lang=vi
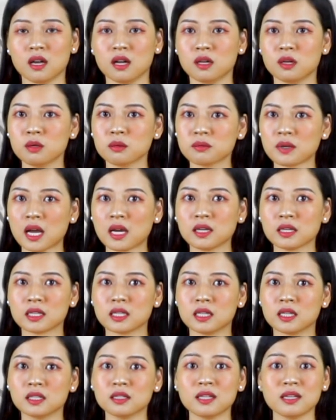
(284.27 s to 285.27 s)
Lúc đắc
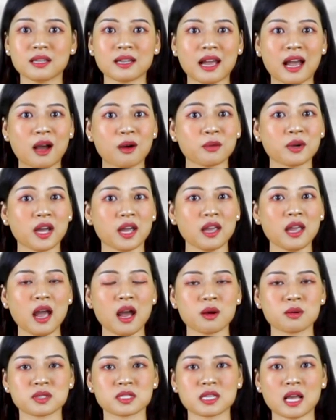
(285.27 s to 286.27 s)
ý thì ngạo nghễ
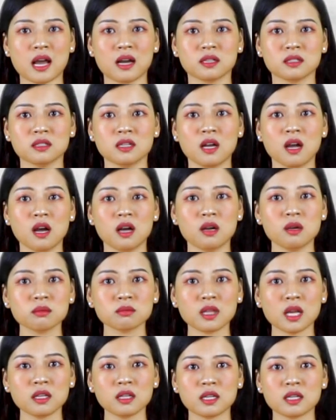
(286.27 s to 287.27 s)
hào sảng, lúc
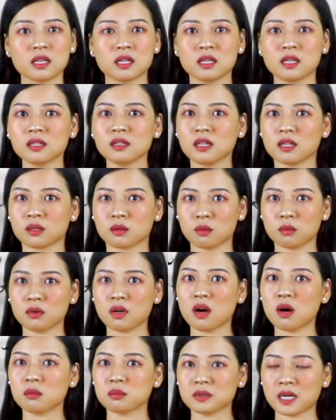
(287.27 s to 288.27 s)
thất ý thì cũng
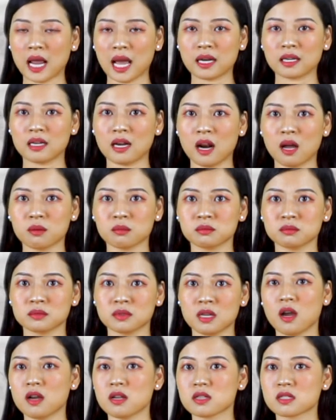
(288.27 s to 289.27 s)
không nản lòng.
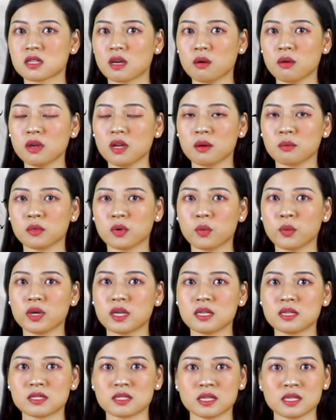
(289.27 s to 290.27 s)
Dẫu hiểm
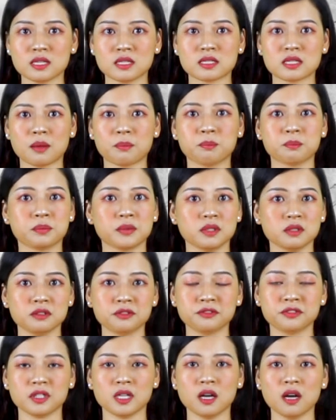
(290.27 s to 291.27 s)
nguy rình rập tứ
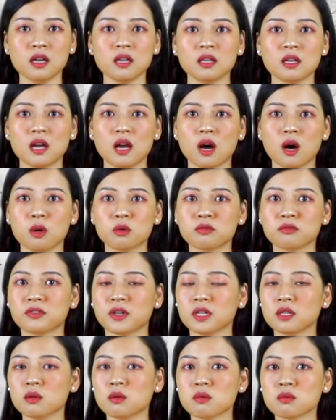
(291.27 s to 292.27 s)
phía, ông
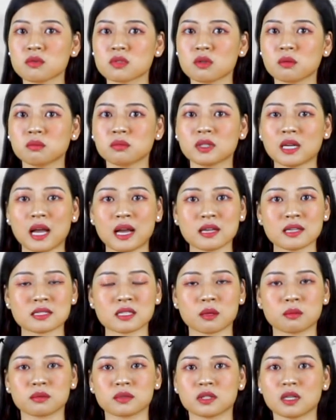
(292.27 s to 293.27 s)
vẫn ung dung ngang
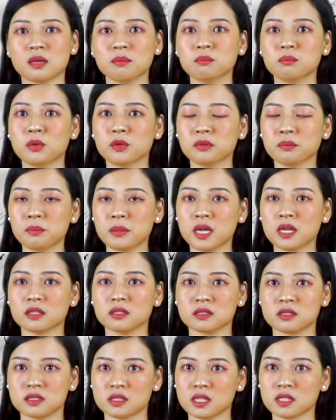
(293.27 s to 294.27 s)
dọc khắp bốn biển
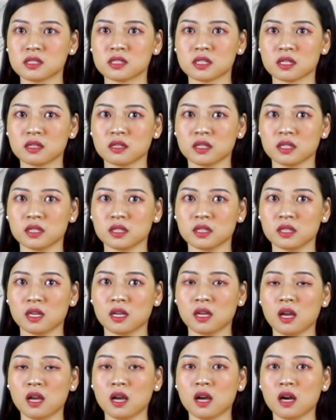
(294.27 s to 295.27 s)
chân trời.
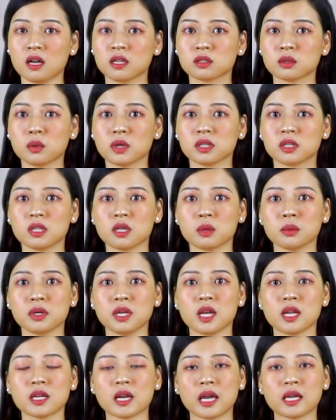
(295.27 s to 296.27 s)
Ở tuổi thiếu
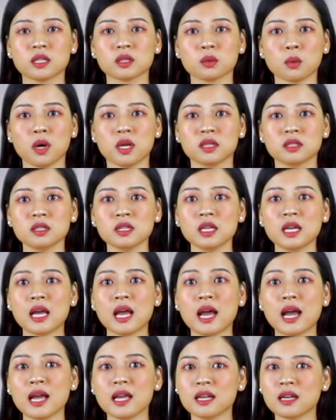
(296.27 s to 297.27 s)
niên anh Tuấn
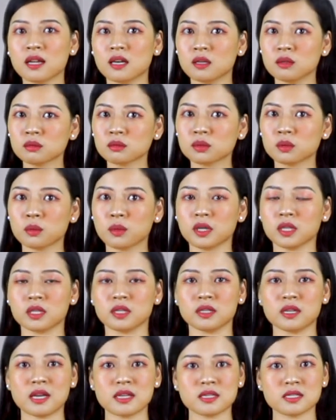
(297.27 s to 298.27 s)
hay là lúc
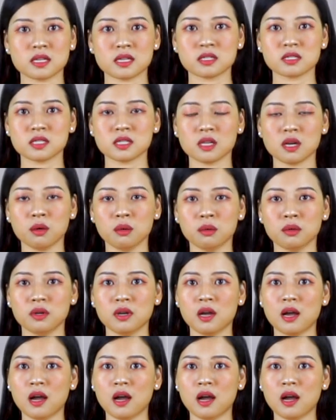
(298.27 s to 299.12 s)
tuổi đã xế chiều,